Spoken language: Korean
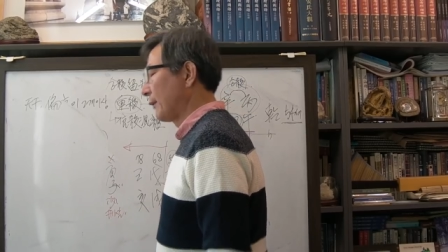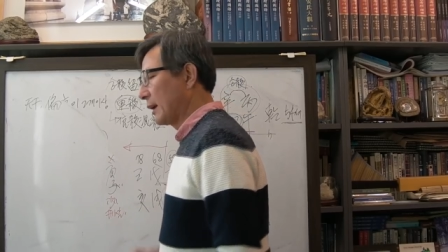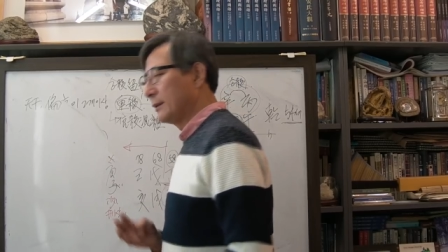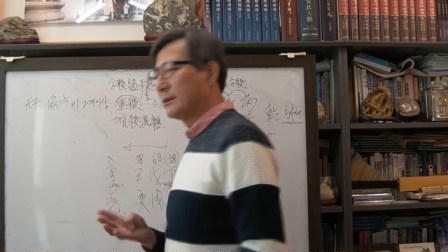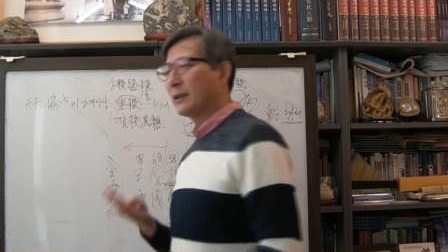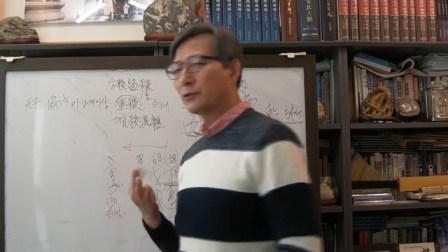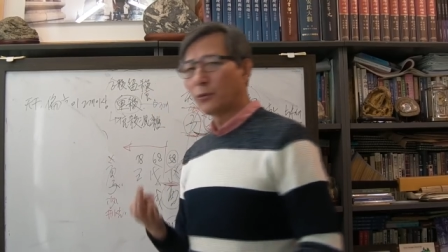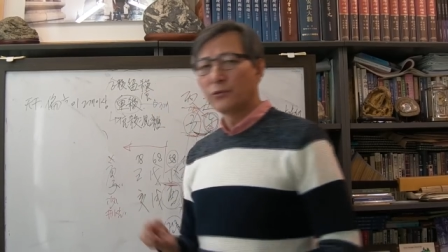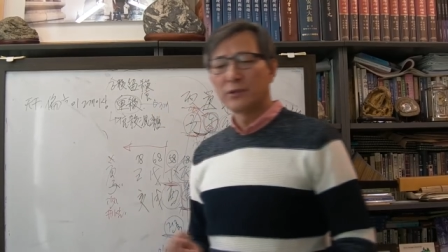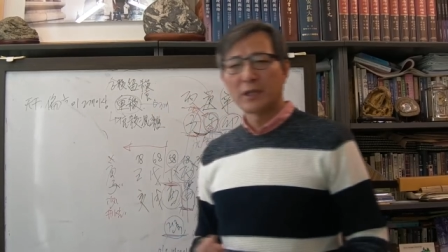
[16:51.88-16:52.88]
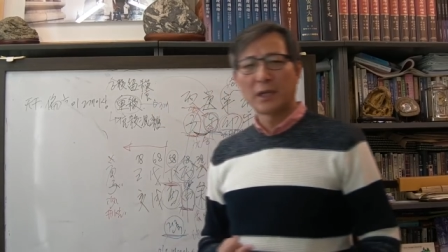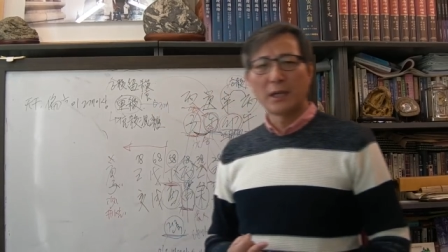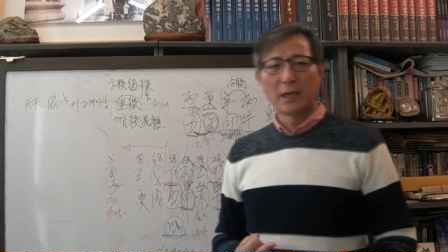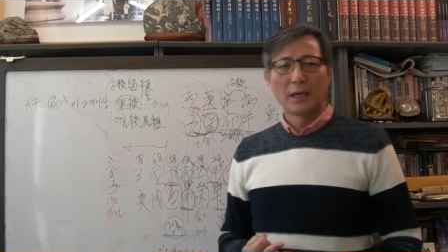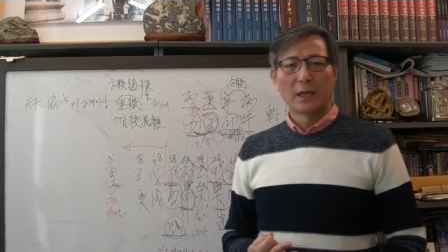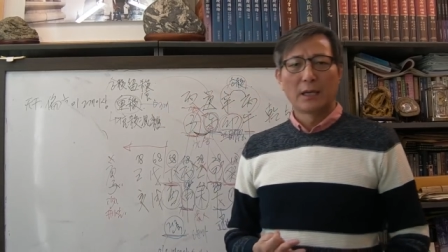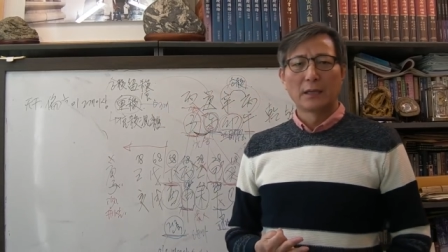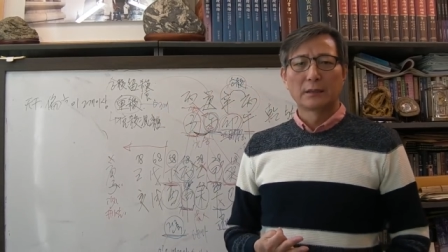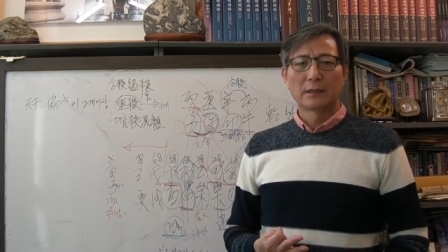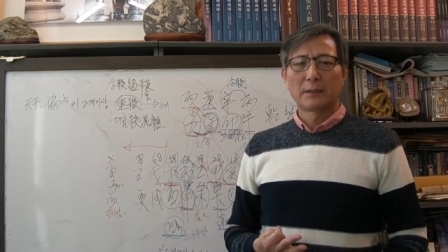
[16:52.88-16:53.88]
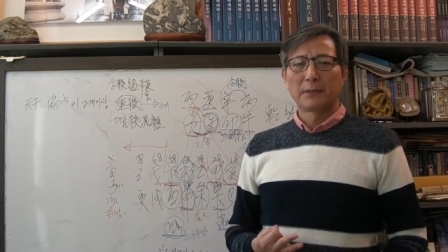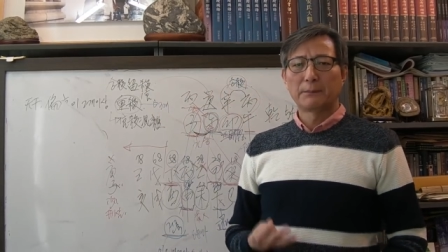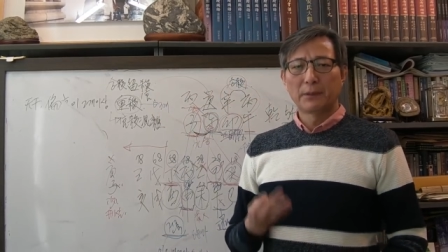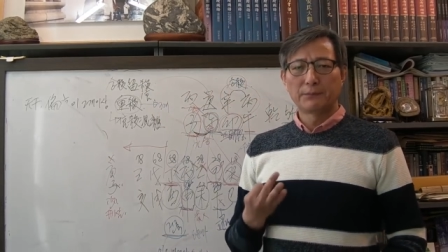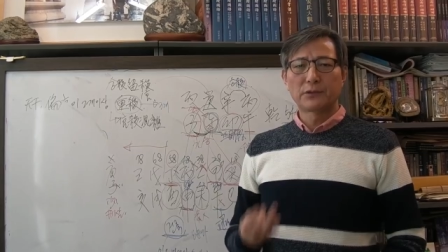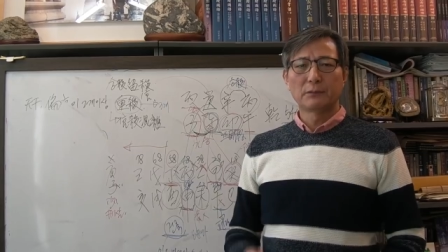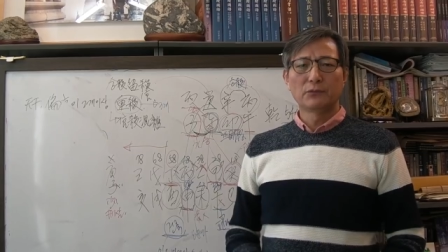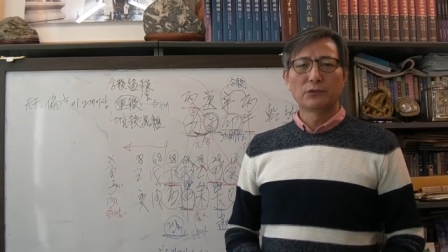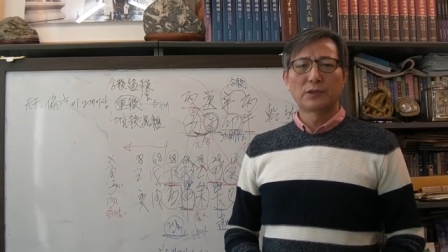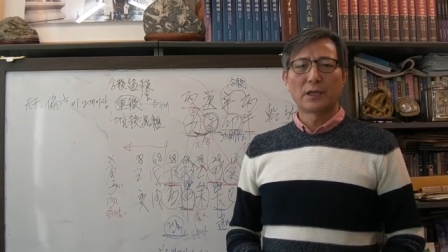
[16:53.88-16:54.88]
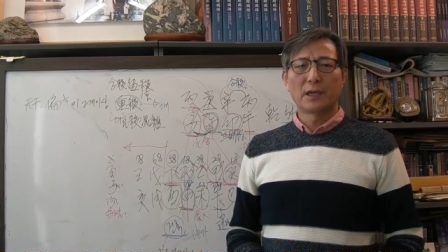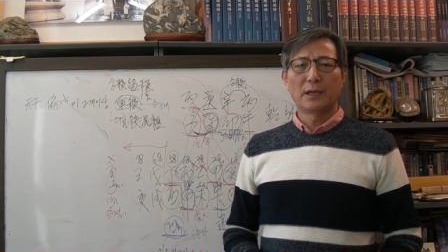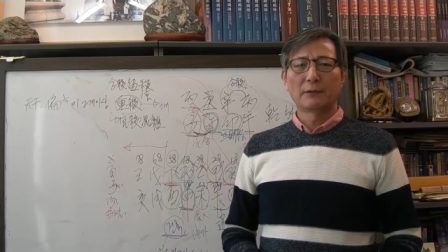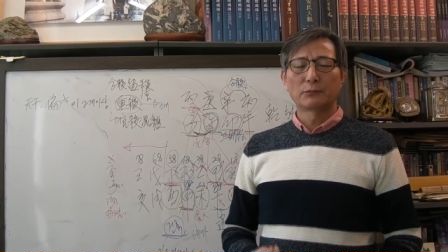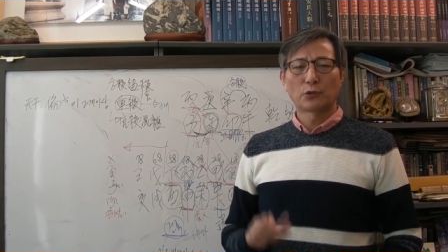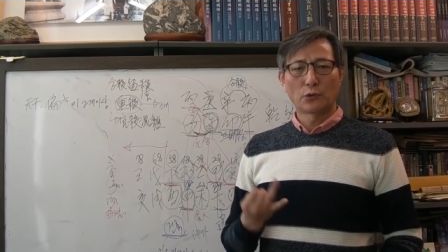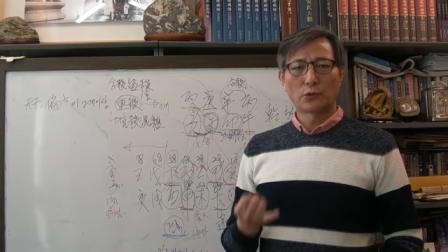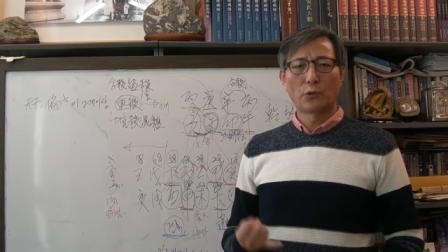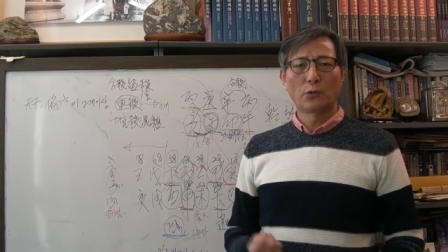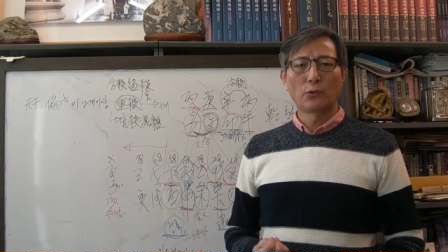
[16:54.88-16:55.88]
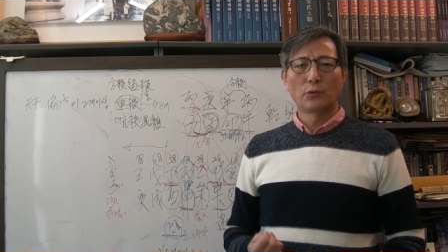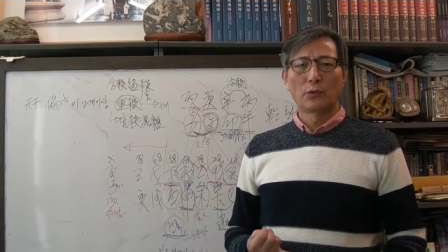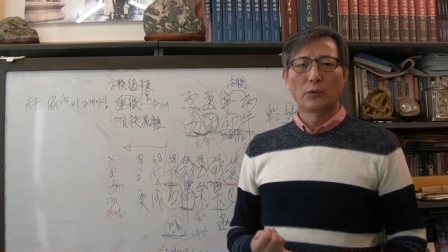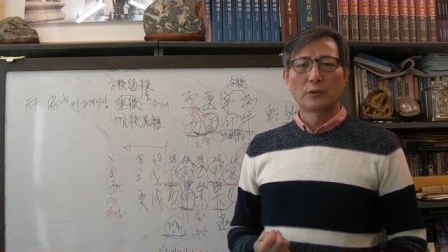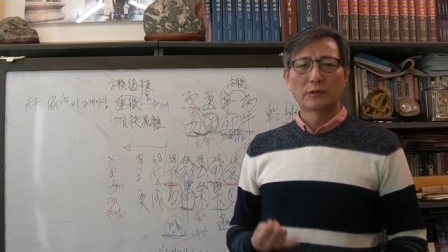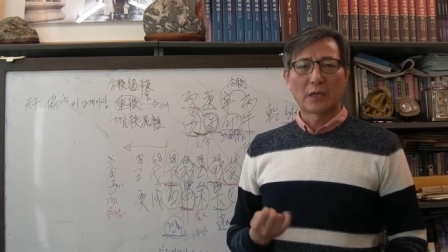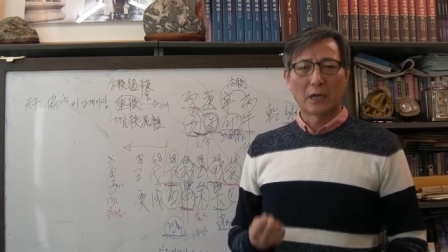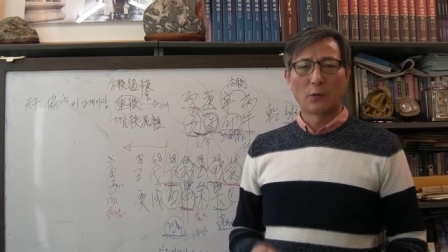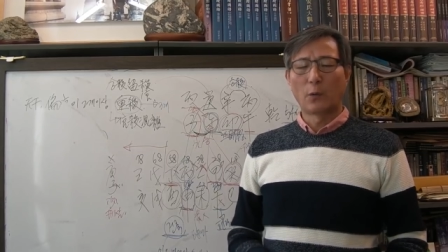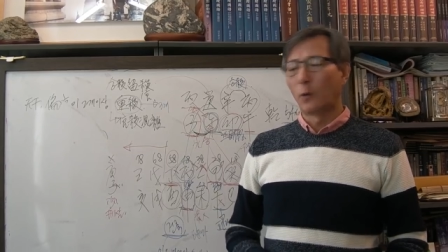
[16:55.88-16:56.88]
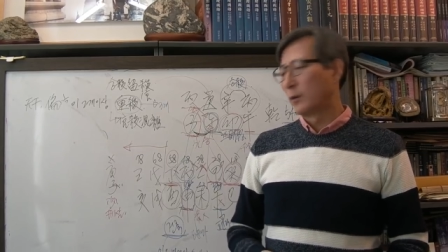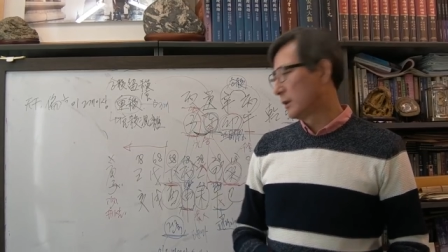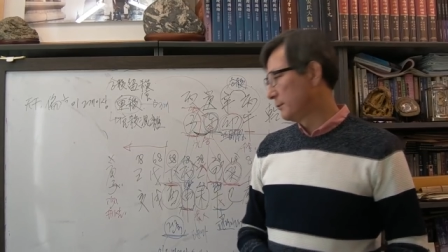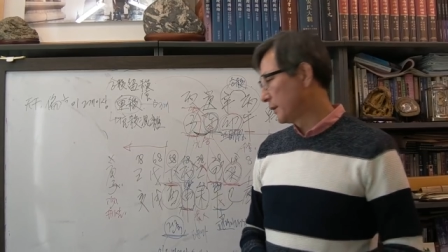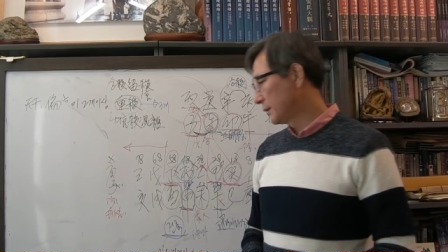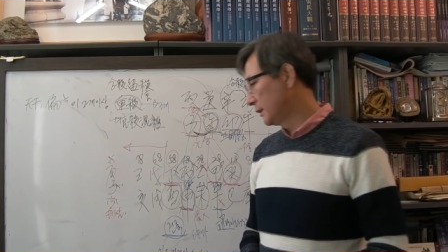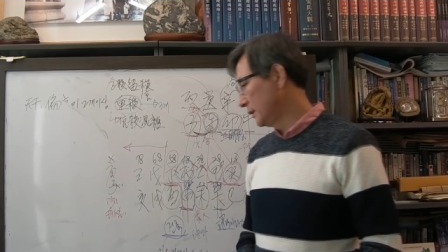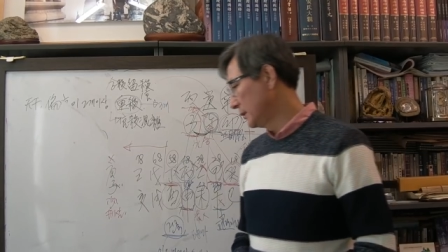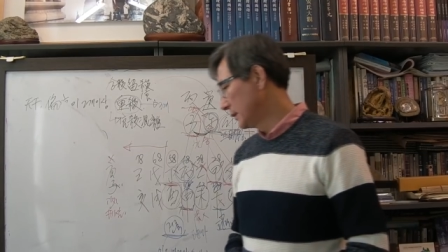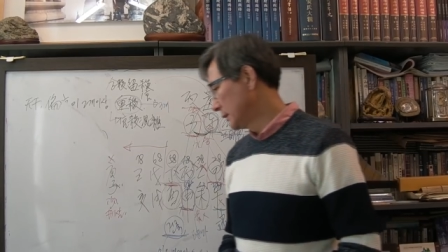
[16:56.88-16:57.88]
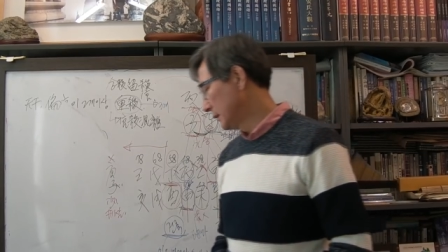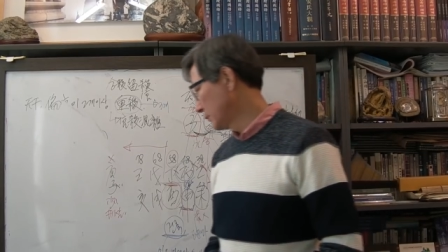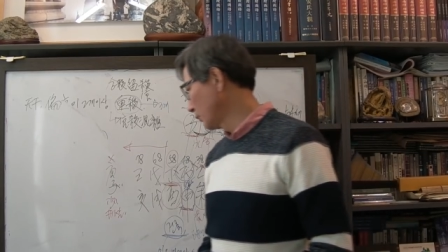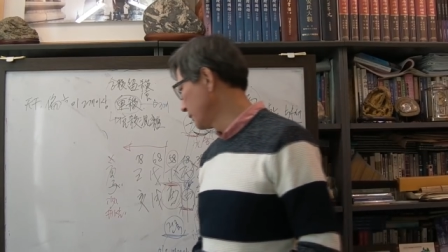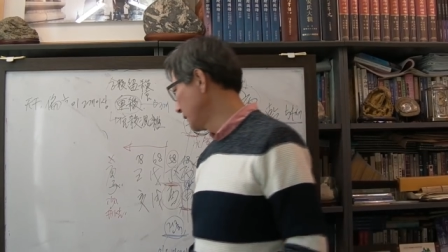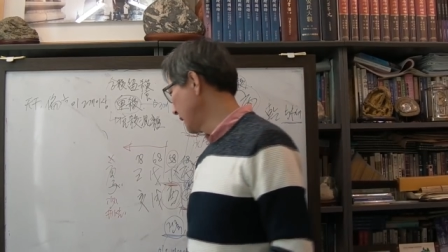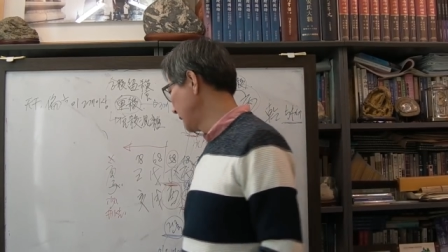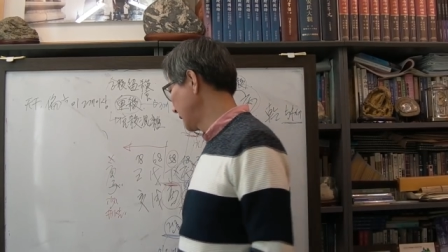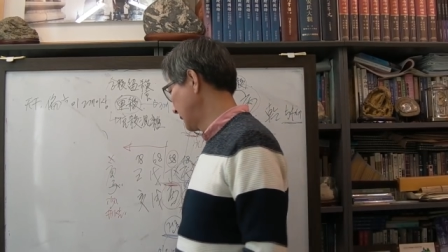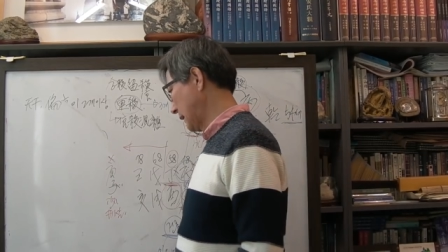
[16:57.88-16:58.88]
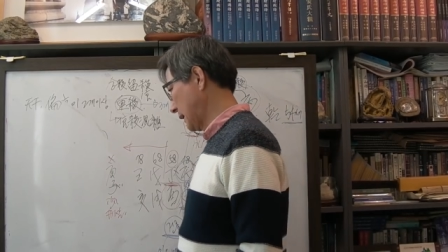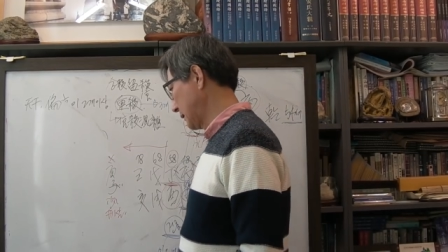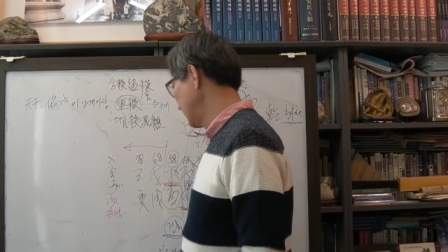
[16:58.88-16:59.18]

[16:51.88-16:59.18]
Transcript: 관제 손재 그 다음에 법적 문제 소송 사고 이런 면을 예, 조심을 해야 되겠다.